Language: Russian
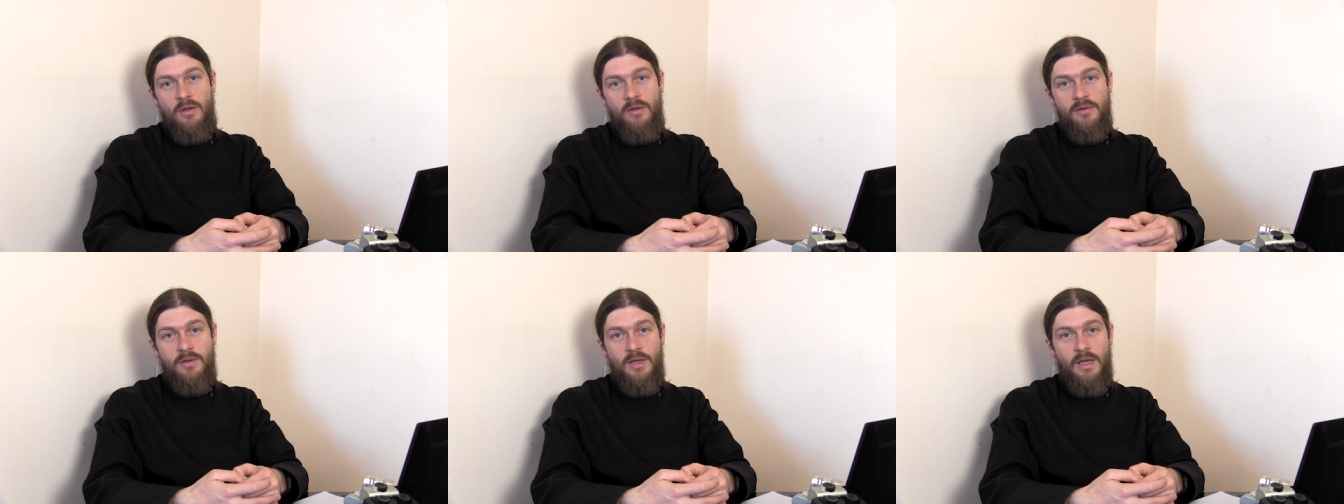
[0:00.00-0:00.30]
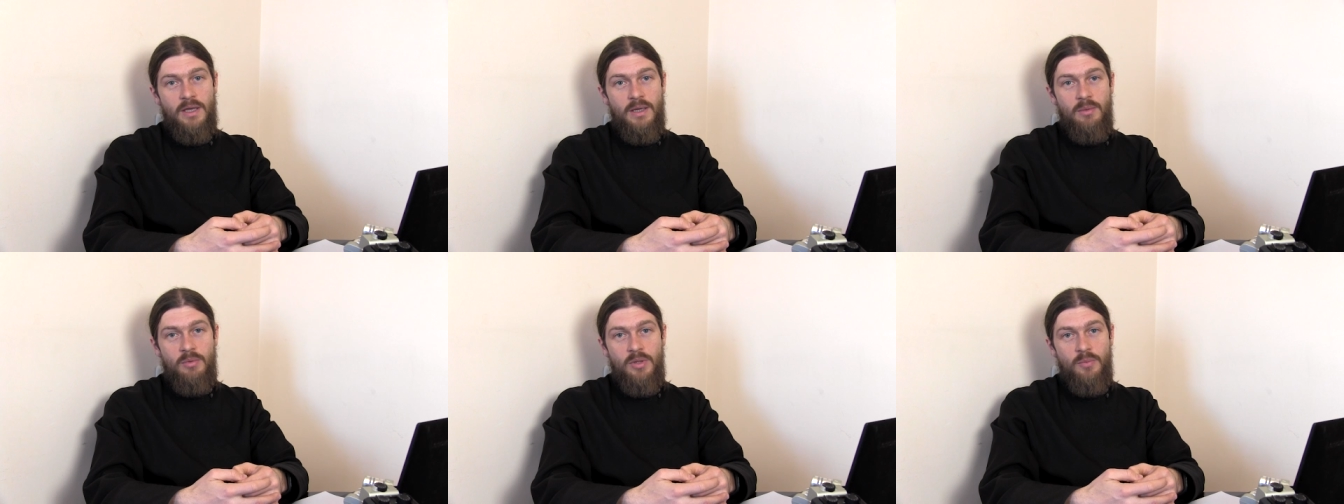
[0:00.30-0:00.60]
с
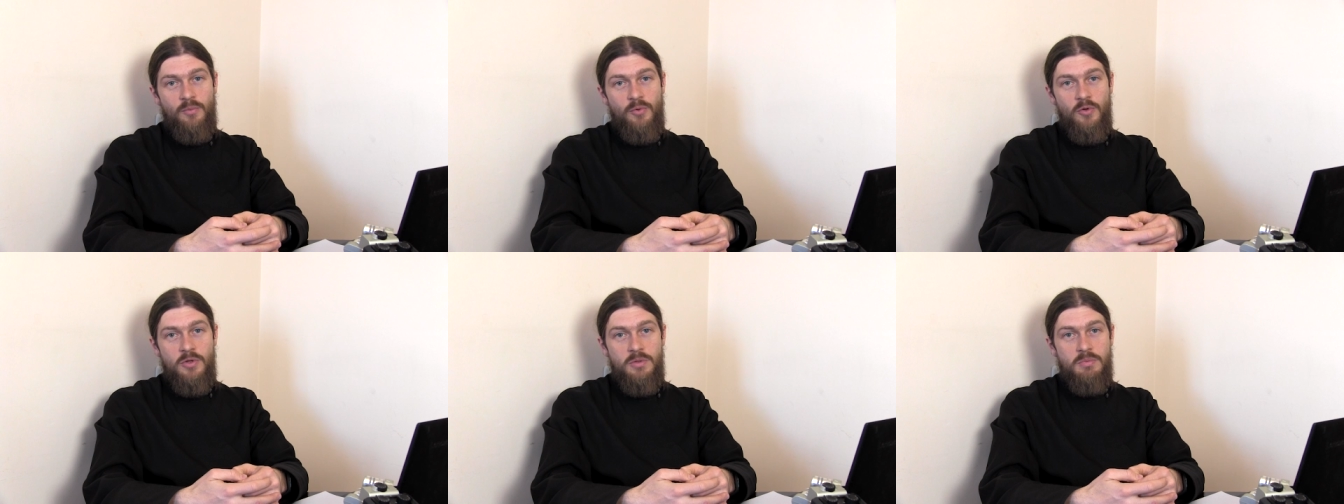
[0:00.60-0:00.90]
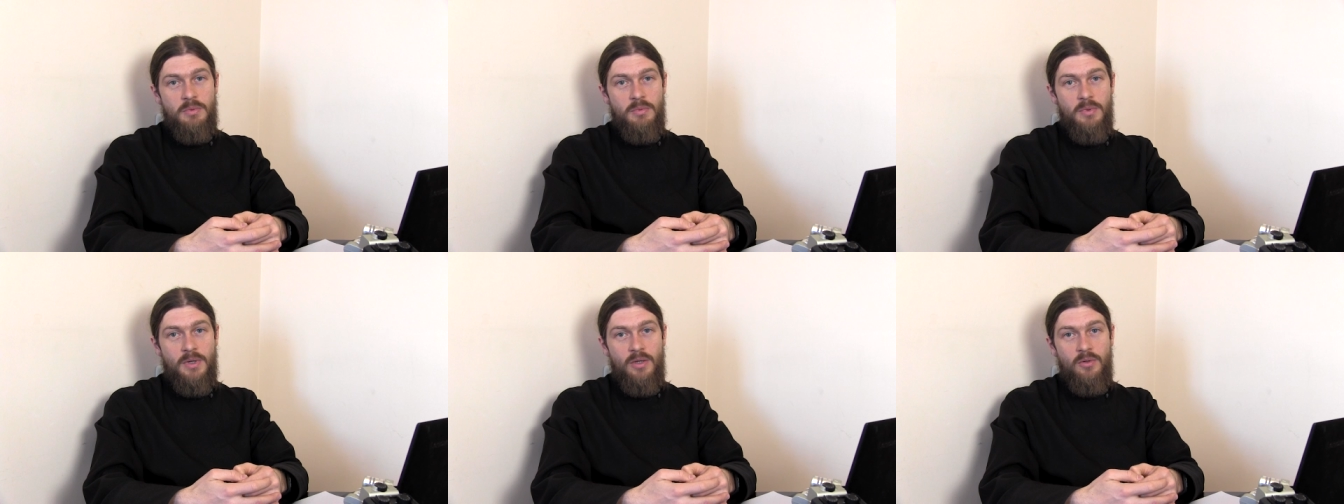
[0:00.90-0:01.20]
какими-то
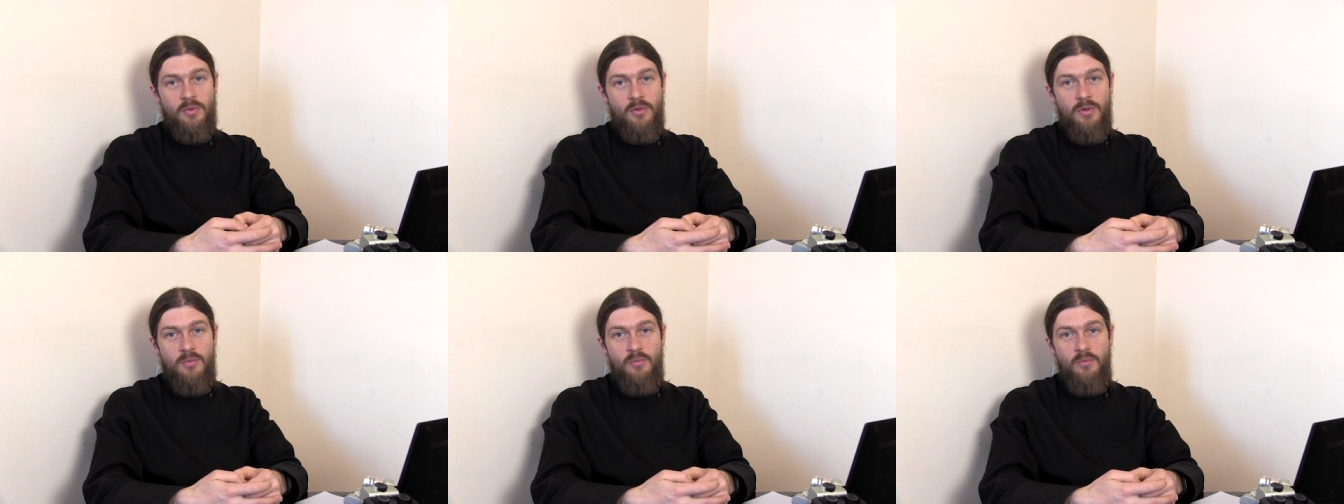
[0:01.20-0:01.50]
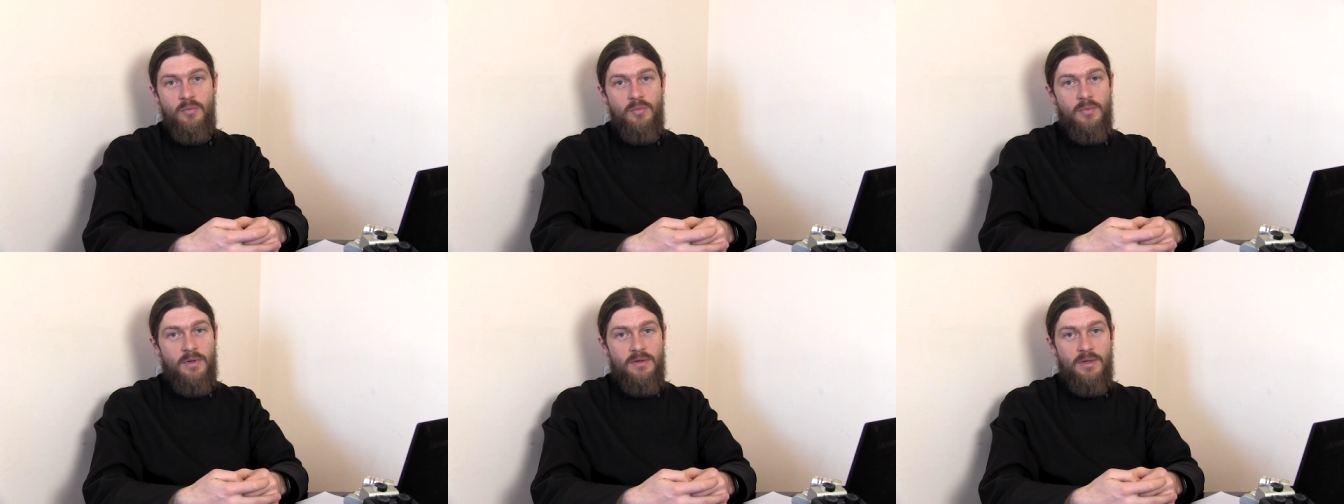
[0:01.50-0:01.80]
просьбами, которые
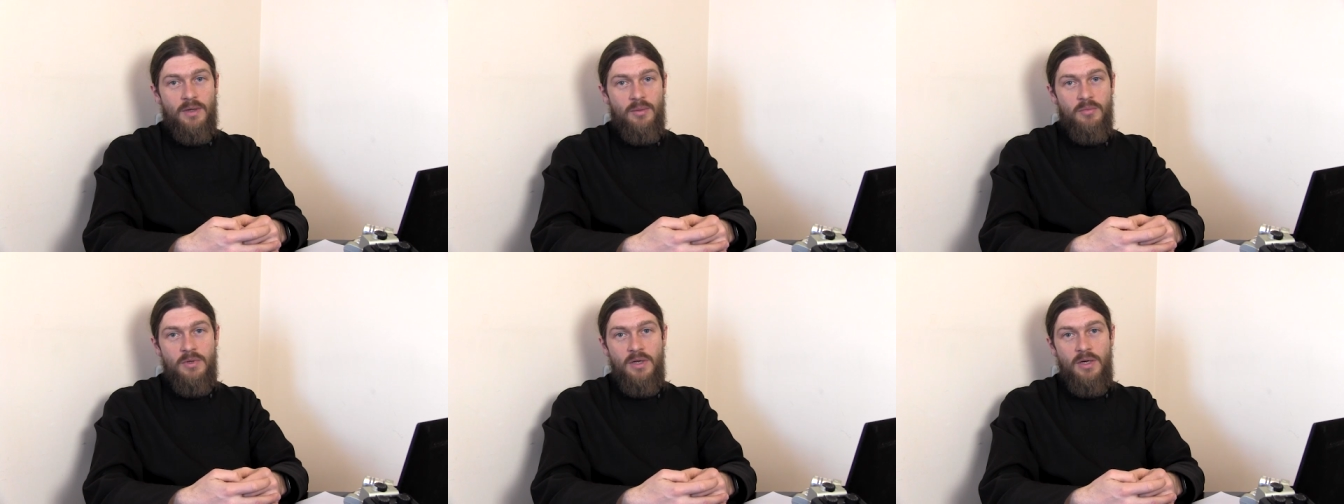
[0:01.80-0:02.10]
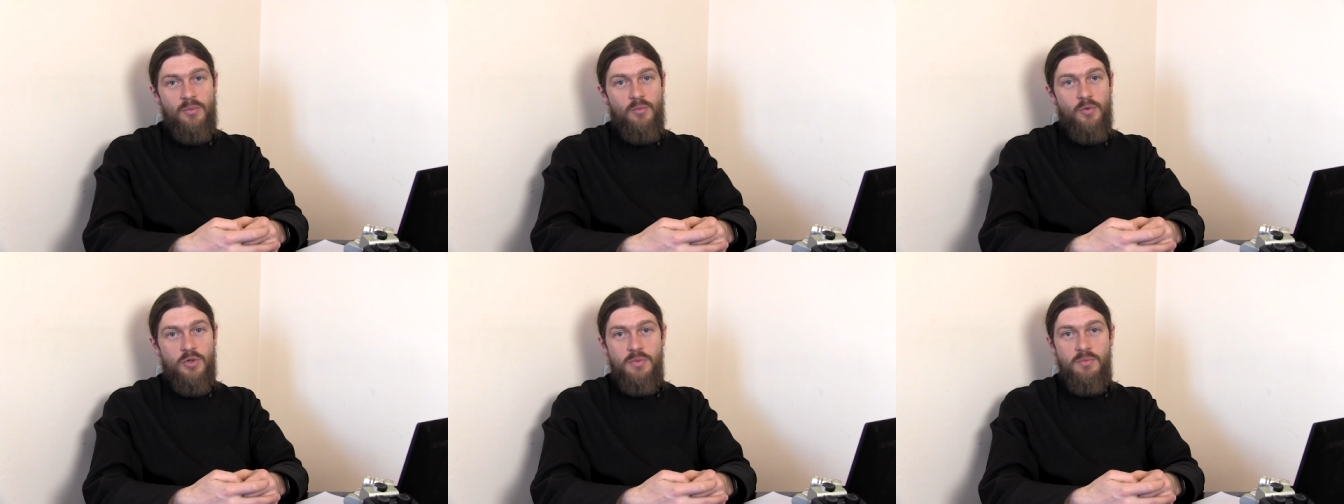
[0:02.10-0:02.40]
на самом
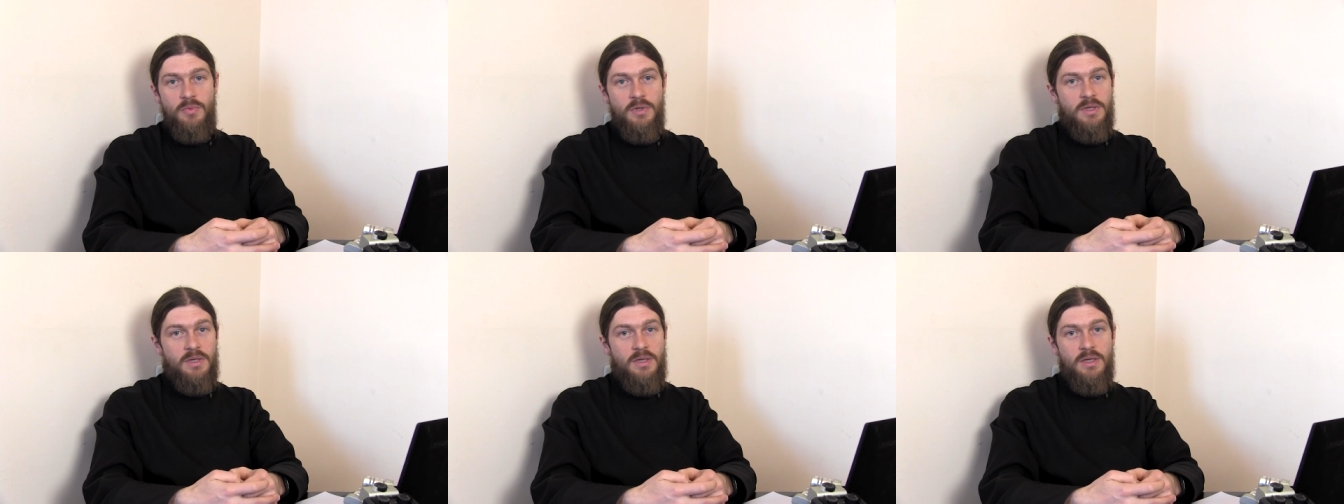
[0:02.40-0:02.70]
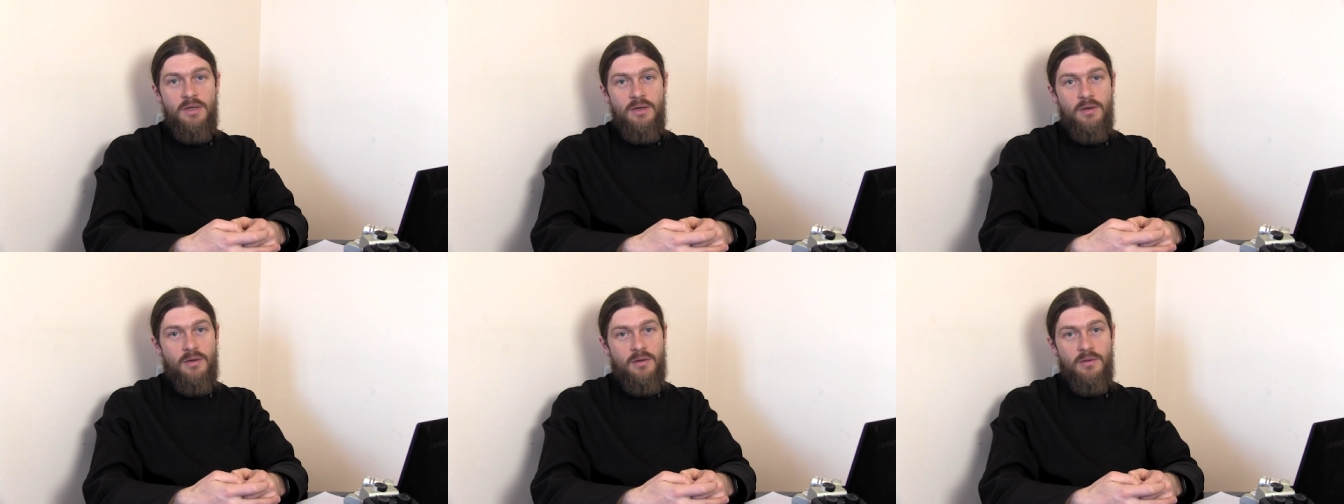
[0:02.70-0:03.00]
деле, может быть,
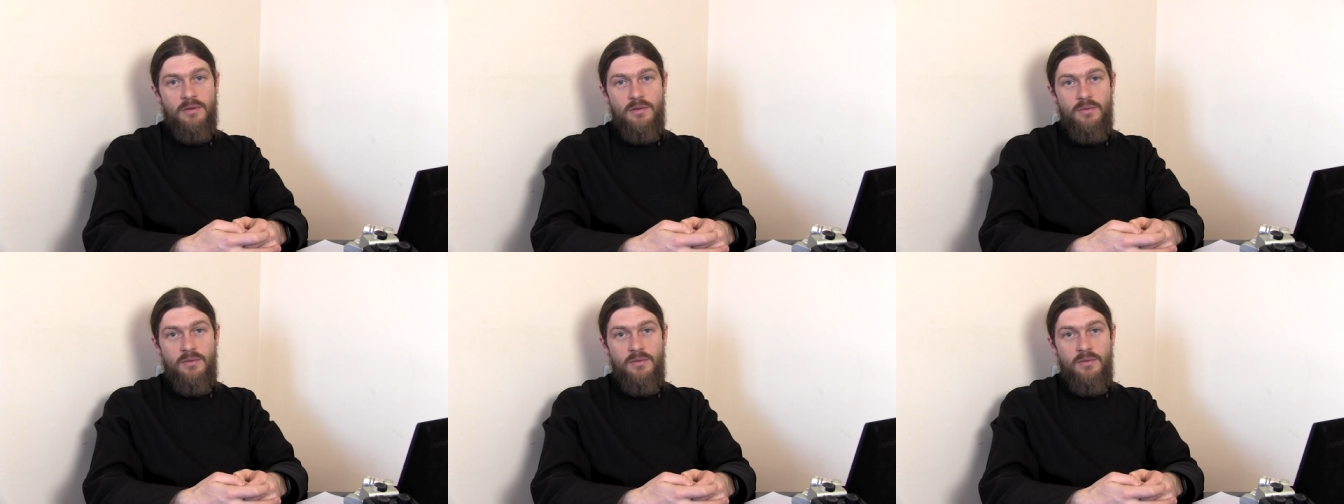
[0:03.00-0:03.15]
не